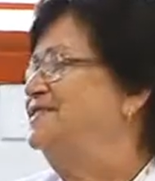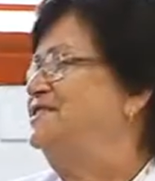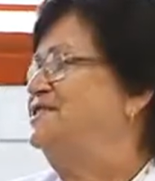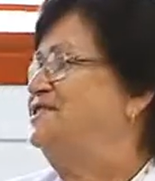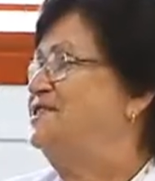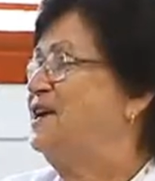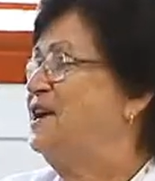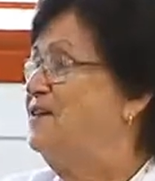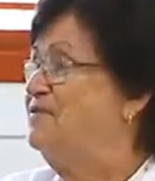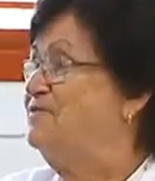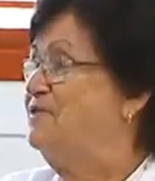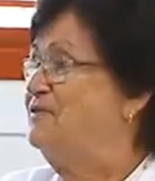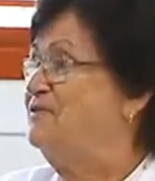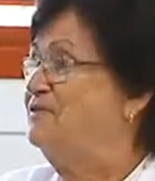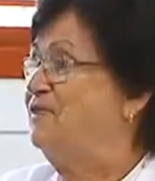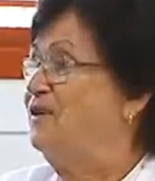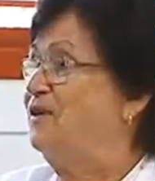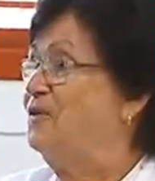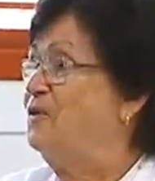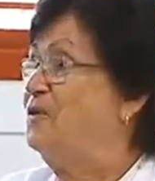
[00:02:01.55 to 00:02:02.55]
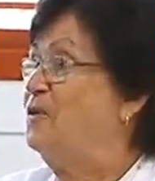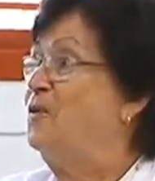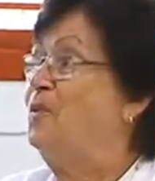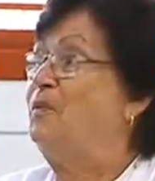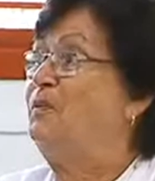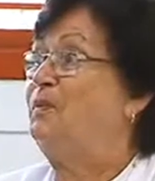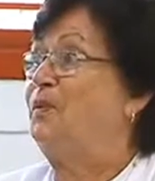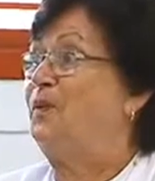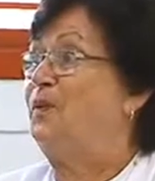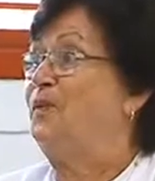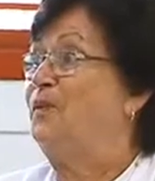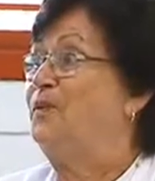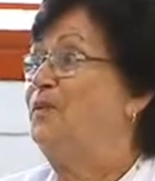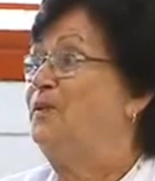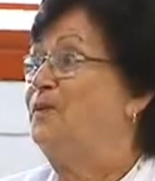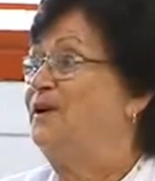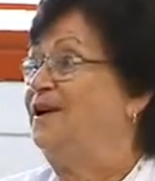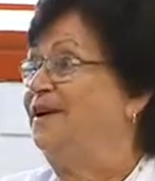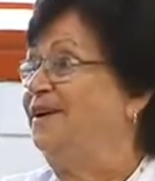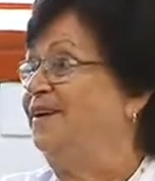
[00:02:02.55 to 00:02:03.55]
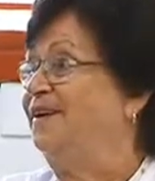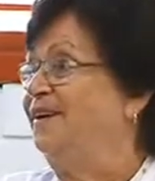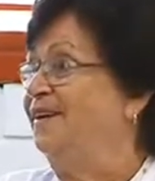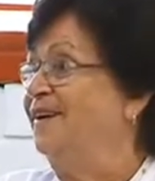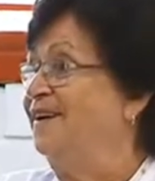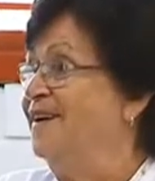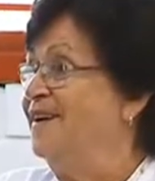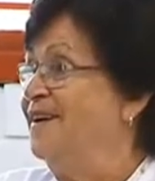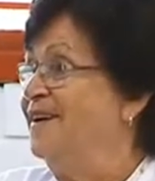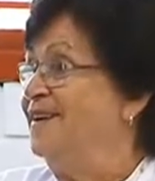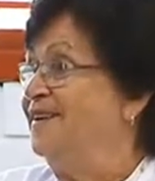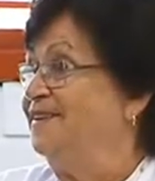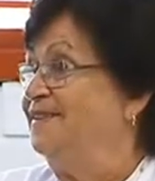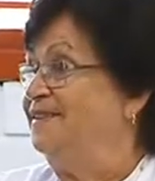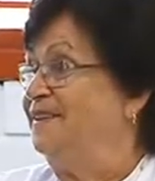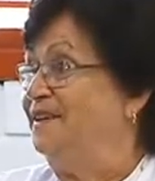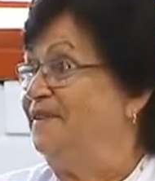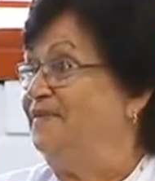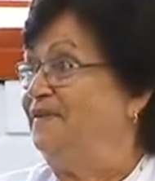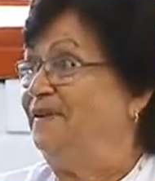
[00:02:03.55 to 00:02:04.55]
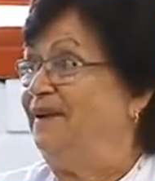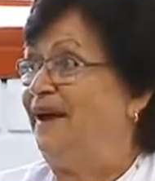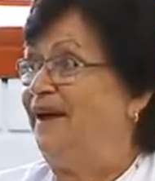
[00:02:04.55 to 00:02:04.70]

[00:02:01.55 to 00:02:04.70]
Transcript: O resgate dessas histórias não se limitam aos